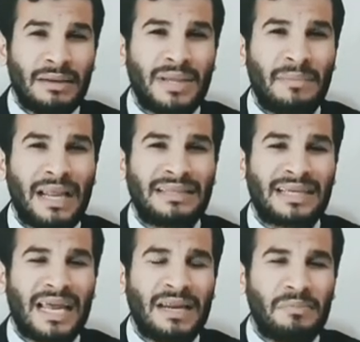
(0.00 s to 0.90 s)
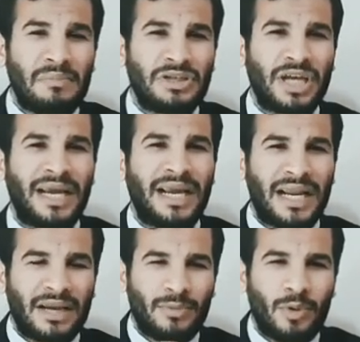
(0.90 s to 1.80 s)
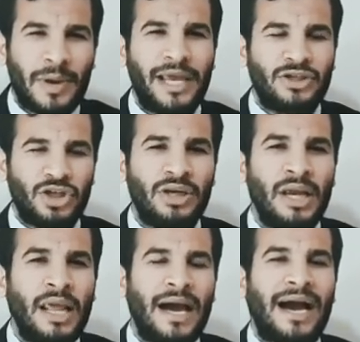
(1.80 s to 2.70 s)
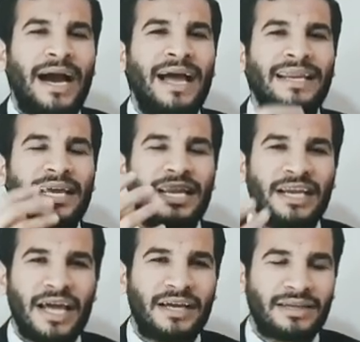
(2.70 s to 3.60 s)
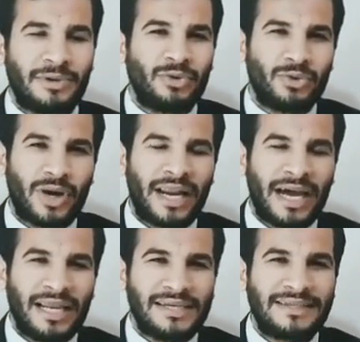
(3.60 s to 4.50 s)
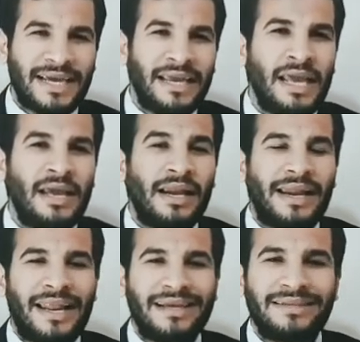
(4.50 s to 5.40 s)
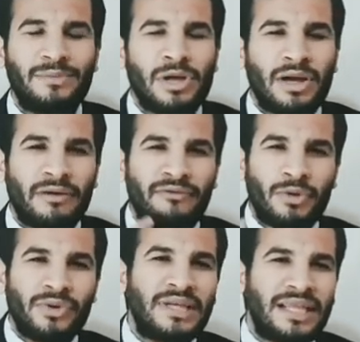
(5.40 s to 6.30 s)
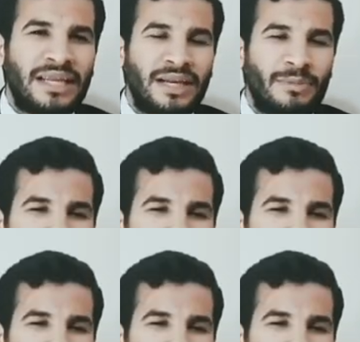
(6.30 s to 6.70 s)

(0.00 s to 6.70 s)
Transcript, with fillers: نبدا بقى نتكلم بشكل مباشر عن العلاج طب يا دكتور هنعالج ازاي لازم نعرف نوع الديدان اللي